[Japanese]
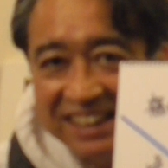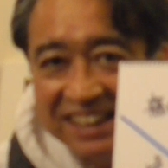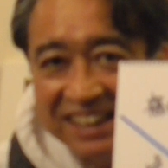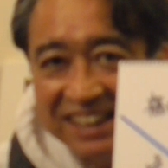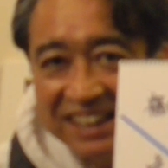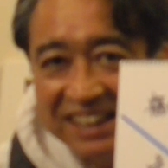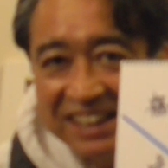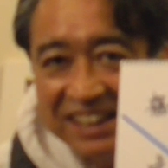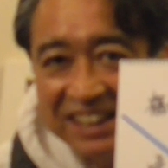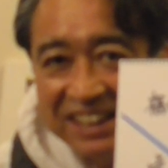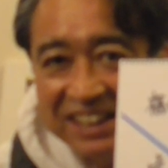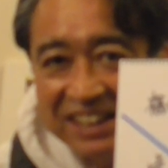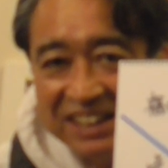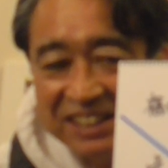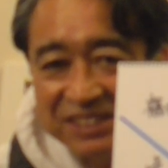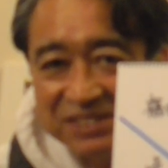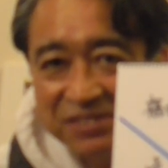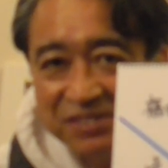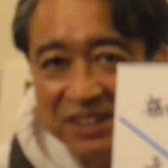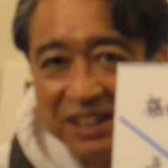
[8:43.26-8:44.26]

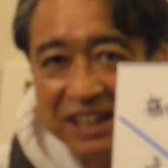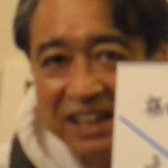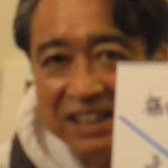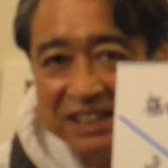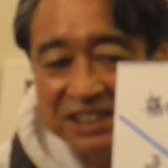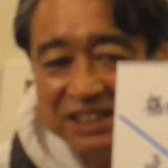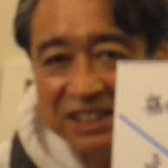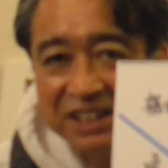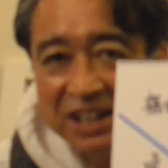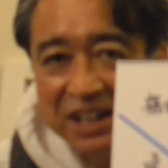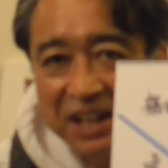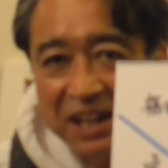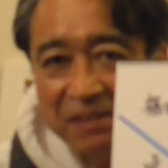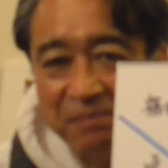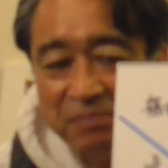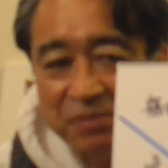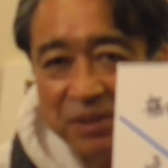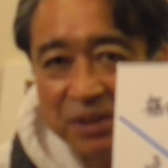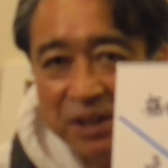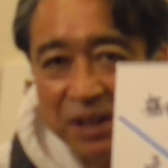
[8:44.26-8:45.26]
えー、そんな感じかな
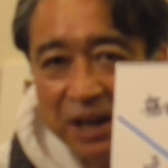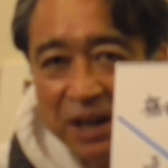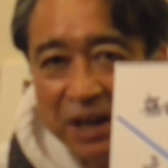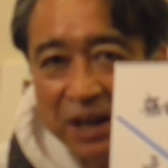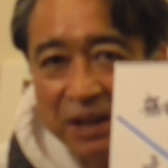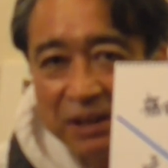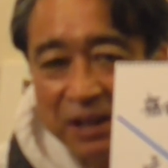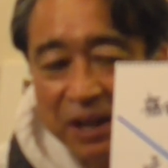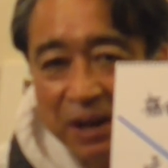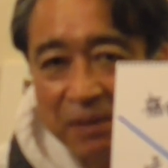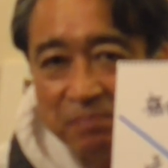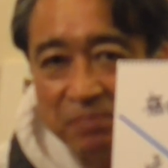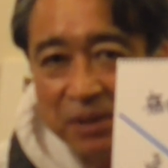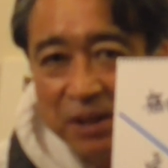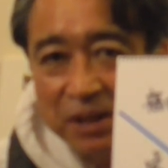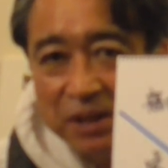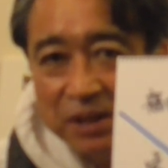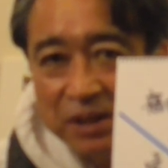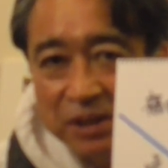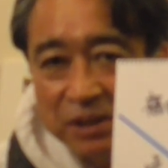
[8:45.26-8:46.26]
だからね
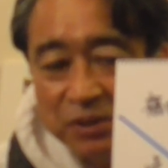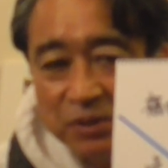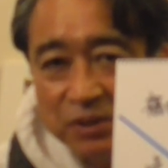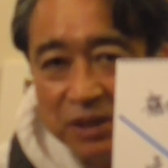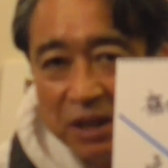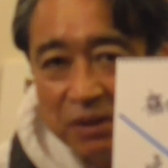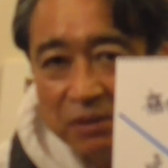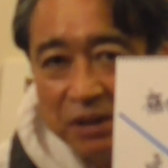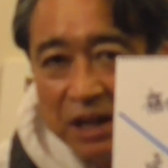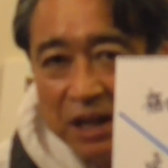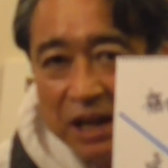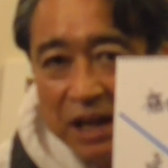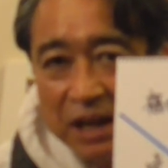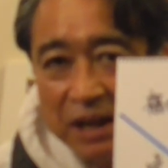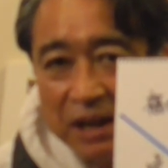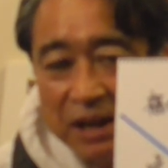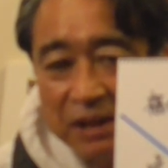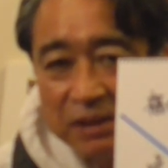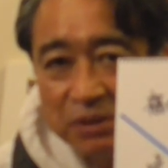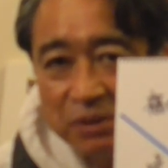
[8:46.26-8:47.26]
どうなのか
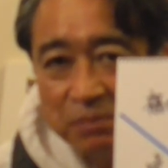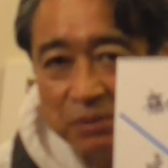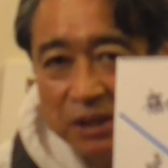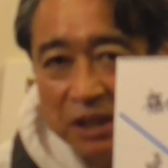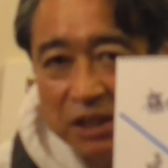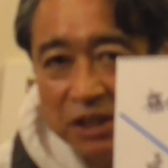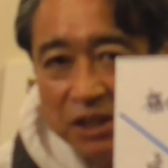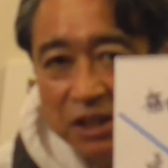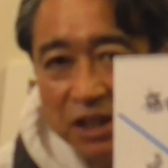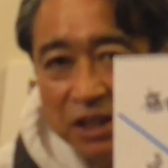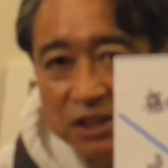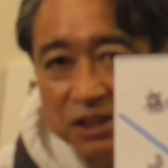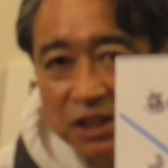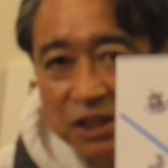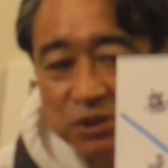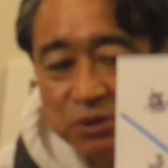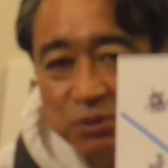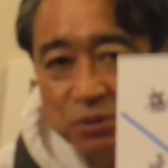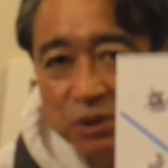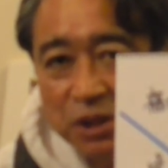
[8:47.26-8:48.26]
なと思って DH
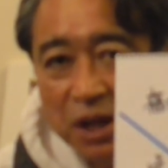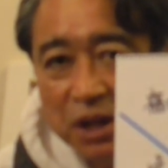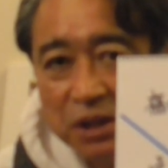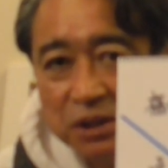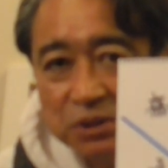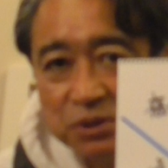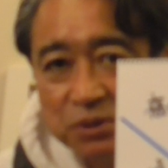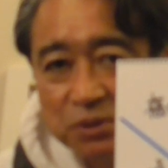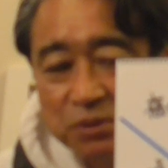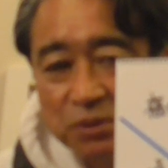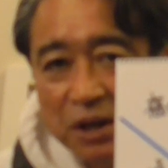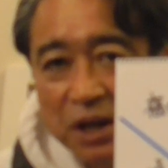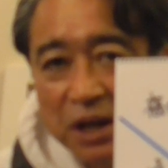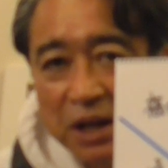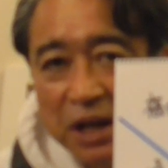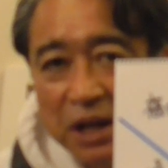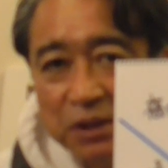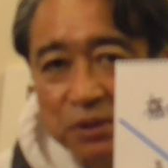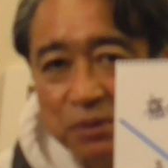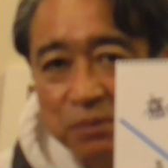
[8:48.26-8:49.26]
はちょっと誰にするのか
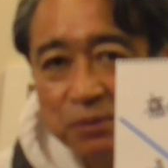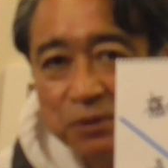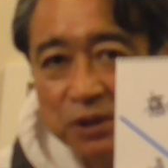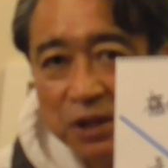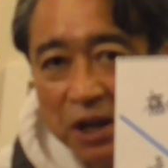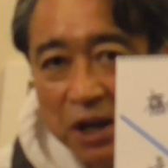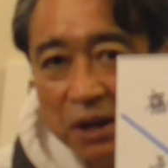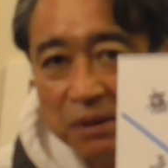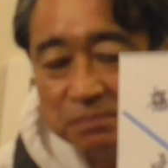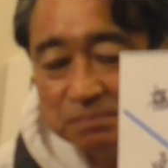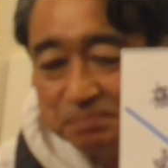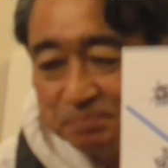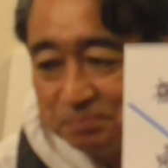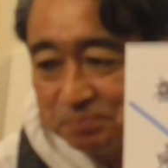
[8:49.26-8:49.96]
なと思ってね